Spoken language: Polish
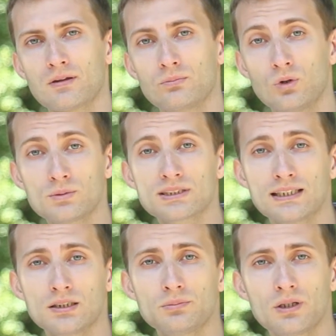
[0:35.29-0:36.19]
Moim
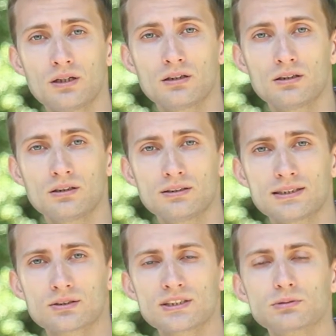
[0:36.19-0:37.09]
zdaniem
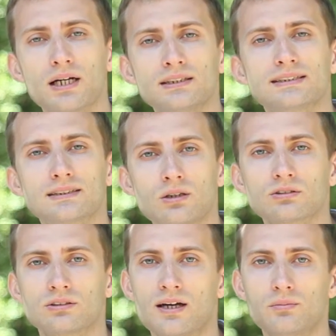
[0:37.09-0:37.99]
jest to niesłychanie
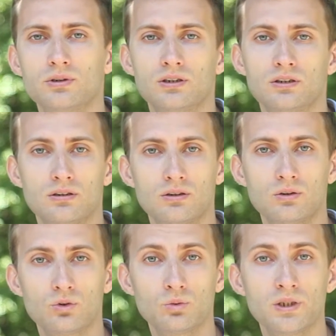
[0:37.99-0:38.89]
istotne, aby
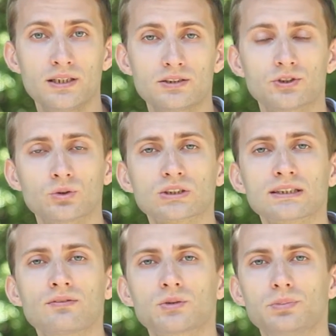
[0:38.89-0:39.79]
umieć wciąż
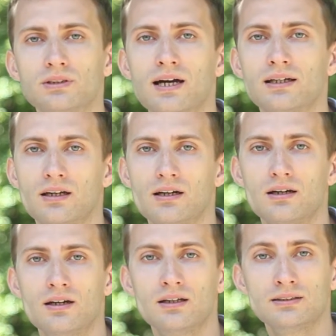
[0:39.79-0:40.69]
zadawać pytania,
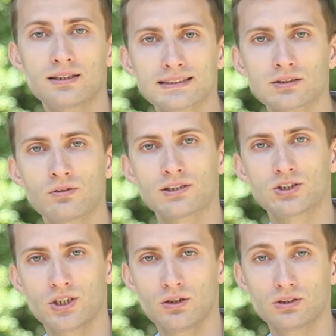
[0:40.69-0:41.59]
interesować
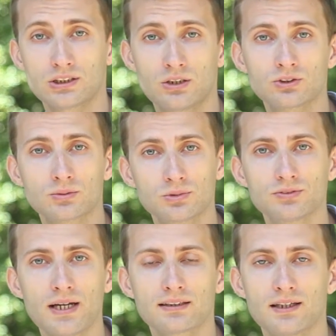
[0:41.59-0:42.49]
się otaczającym
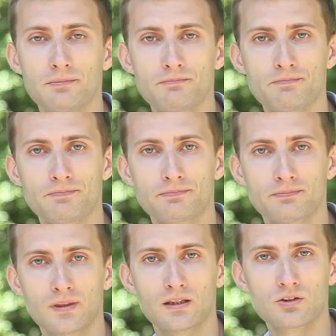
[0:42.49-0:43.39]
światem.
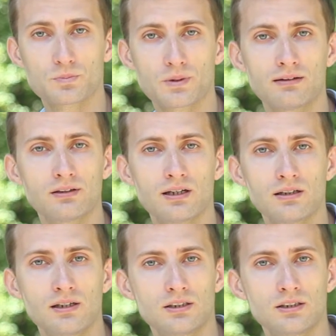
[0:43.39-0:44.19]
To sprawia,